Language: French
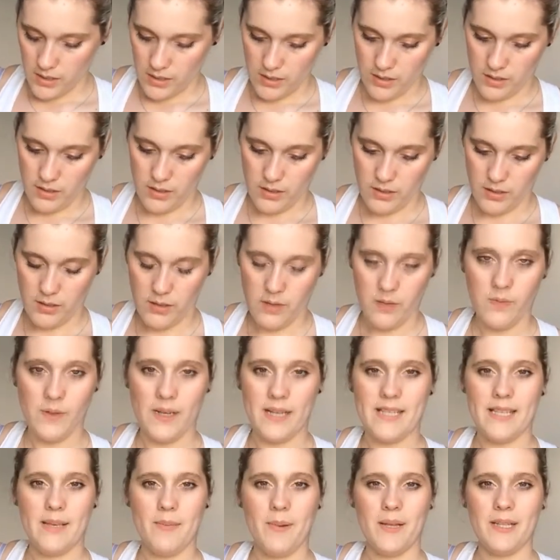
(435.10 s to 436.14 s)
Euh,
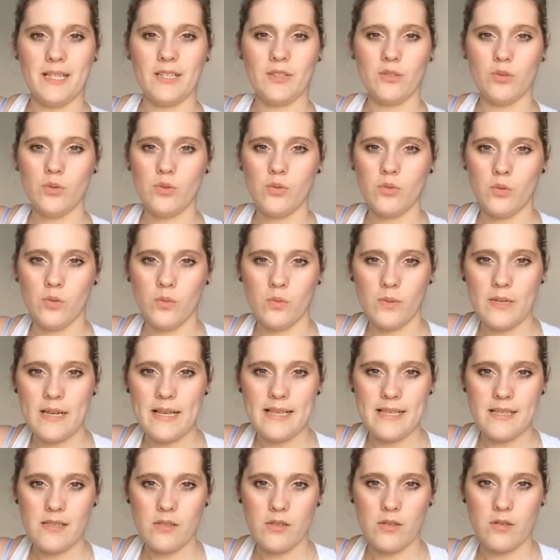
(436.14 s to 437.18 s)
voilà, c'est pas des trucs qu'on
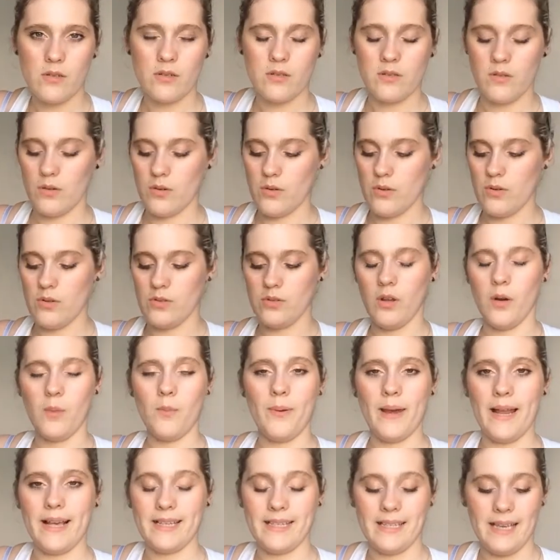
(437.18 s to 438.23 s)
laisse dans le, dans
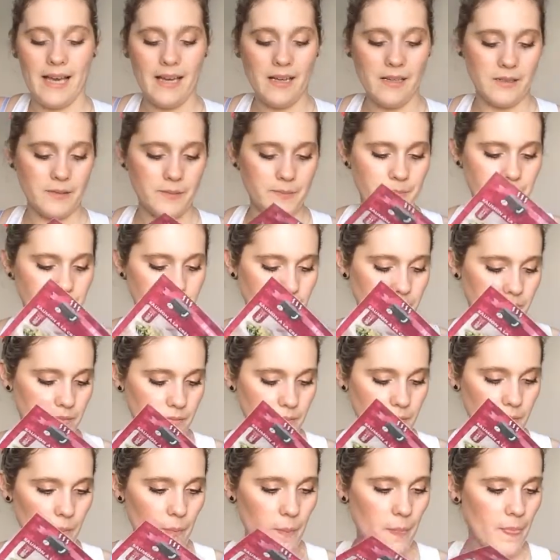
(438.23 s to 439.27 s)
le placard.
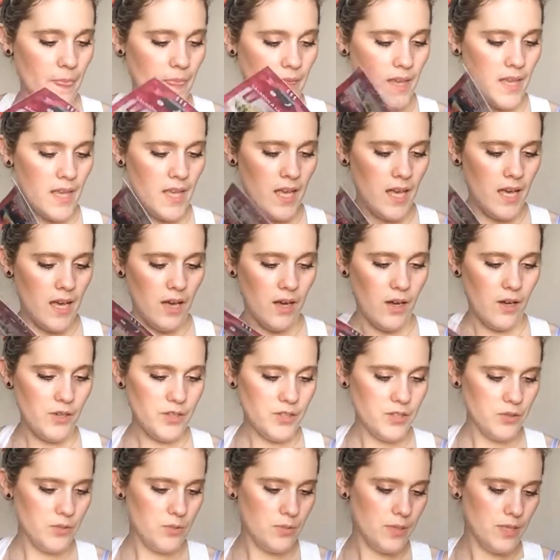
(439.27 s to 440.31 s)

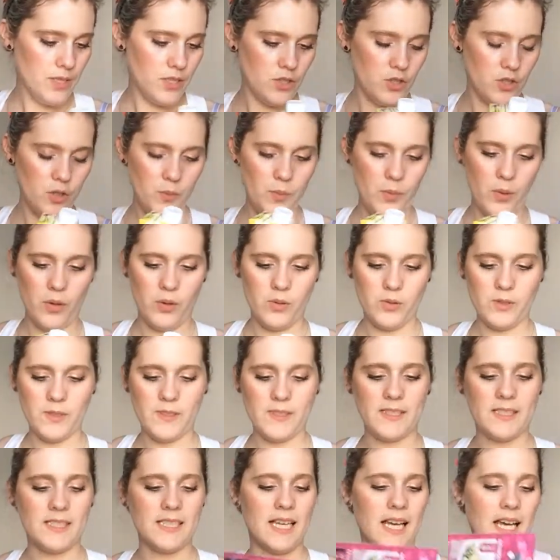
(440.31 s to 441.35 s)
Ensuite je prends
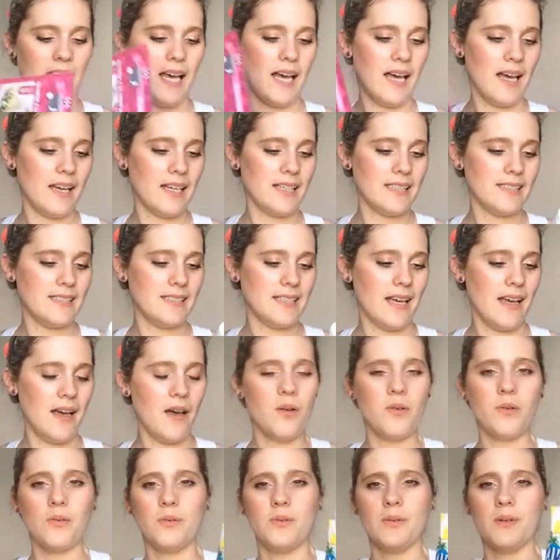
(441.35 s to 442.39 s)
ça. à ah, ça